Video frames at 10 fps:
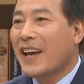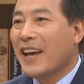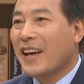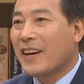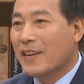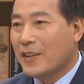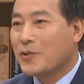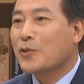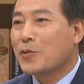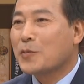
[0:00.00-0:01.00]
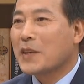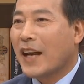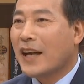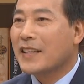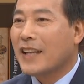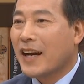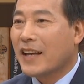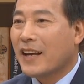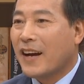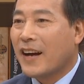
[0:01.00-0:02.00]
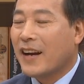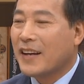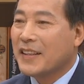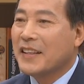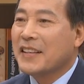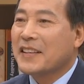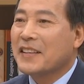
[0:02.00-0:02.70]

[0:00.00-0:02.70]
예, 예. 어쩔 수 없이 가는 상황이라 네.